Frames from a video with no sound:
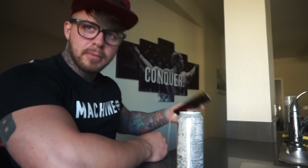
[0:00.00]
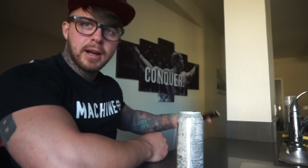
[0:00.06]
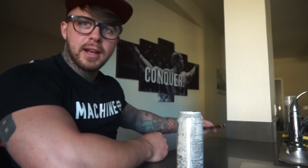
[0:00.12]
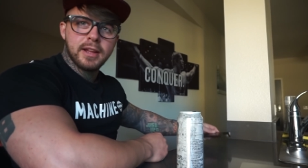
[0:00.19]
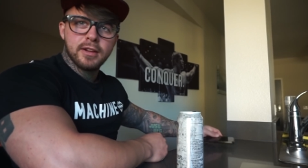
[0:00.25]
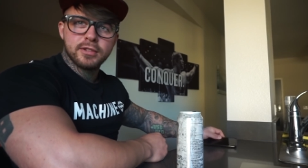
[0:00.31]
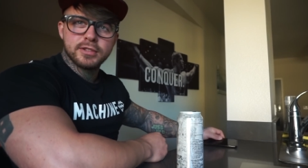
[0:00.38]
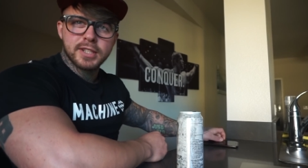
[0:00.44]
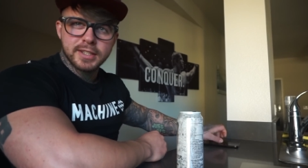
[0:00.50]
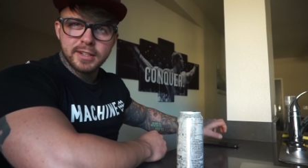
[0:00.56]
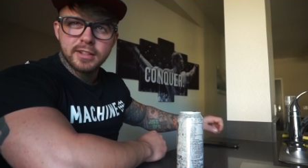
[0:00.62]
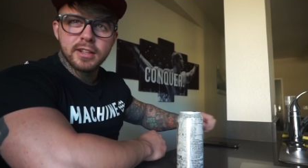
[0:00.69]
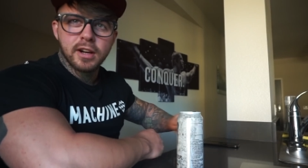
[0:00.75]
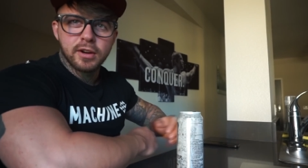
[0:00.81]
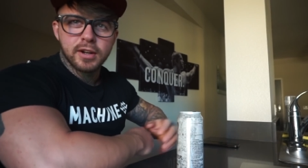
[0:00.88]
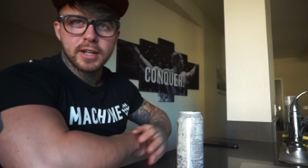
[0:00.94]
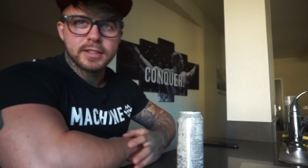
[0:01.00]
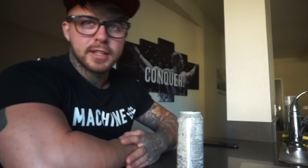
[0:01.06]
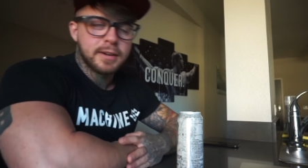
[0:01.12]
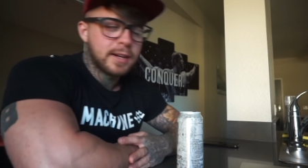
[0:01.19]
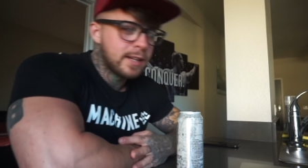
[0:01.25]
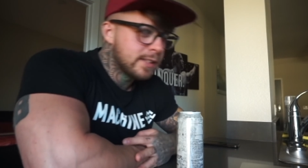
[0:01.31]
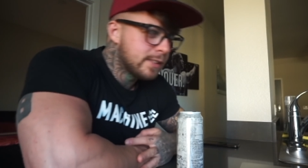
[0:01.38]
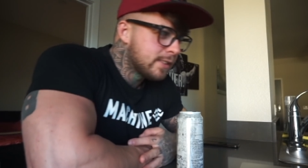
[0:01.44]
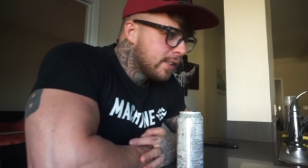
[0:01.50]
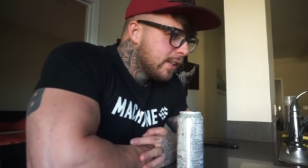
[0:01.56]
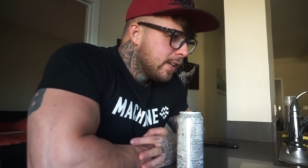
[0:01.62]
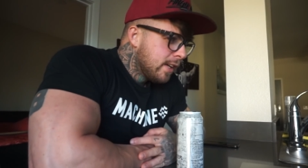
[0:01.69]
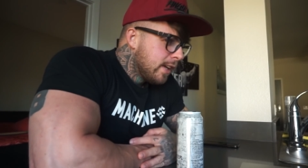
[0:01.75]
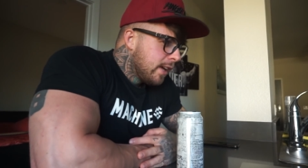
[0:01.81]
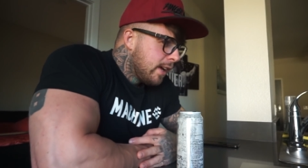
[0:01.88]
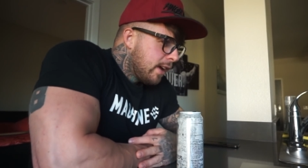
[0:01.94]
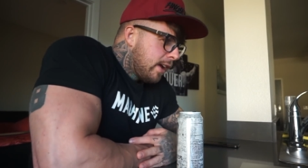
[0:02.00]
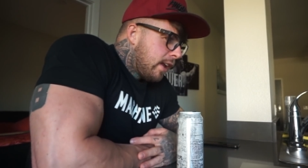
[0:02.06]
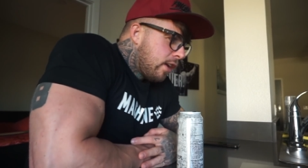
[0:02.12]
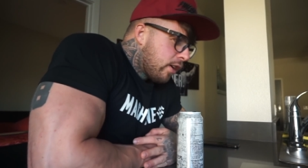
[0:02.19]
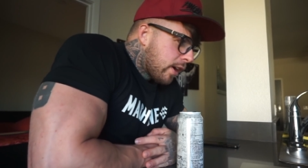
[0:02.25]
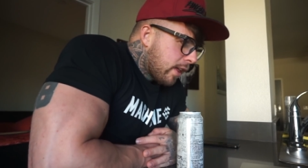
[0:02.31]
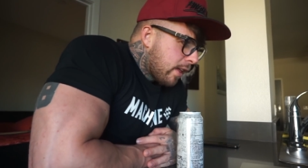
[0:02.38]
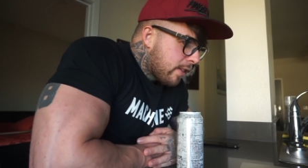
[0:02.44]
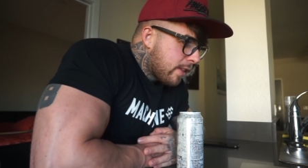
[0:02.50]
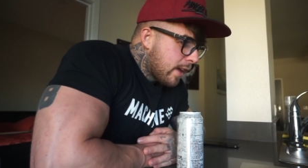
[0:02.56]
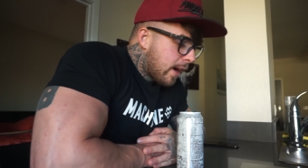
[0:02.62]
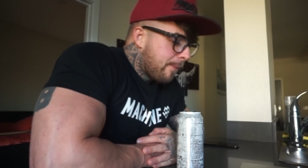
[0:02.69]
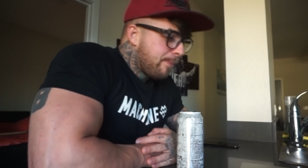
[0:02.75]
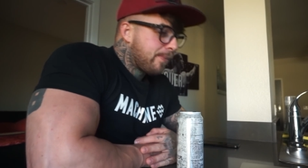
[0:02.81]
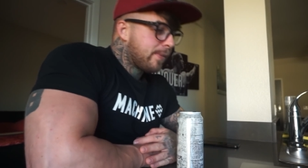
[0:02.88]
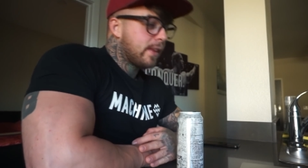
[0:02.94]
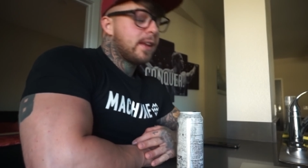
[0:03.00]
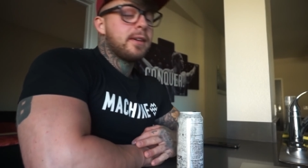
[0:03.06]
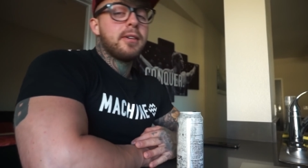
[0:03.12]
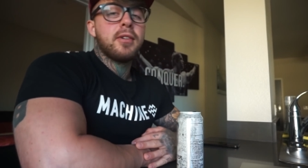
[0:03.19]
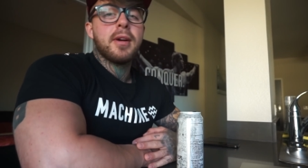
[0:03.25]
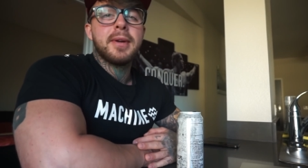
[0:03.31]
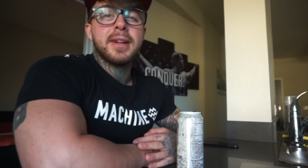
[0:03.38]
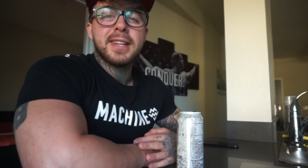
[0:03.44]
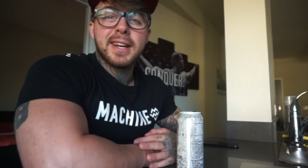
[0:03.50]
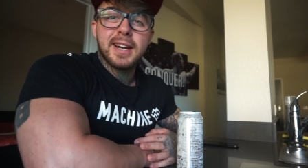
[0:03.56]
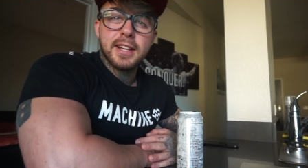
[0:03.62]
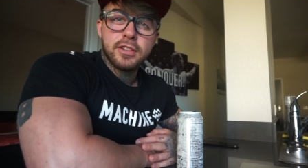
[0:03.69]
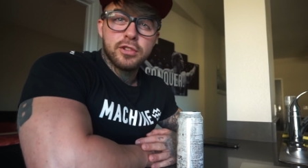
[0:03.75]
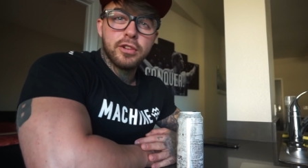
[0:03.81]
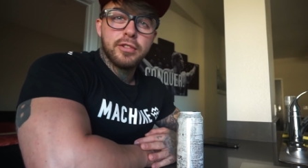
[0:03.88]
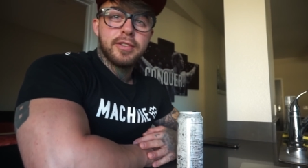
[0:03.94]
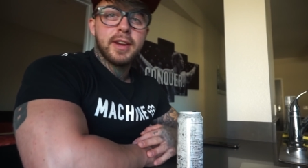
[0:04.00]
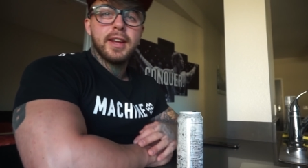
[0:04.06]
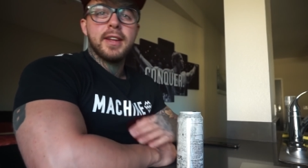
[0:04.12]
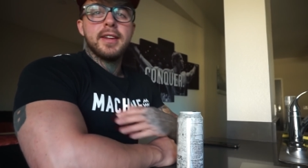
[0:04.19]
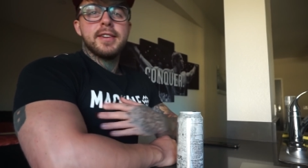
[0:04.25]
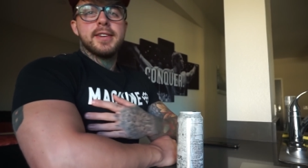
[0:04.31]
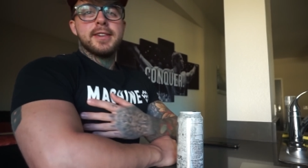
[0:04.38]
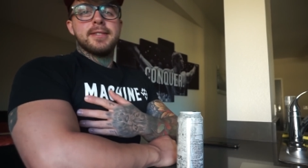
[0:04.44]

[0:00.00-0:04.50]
Vale, os atiendo ahora, chavales. Lo que decía, eh, voy a meter el enchufe.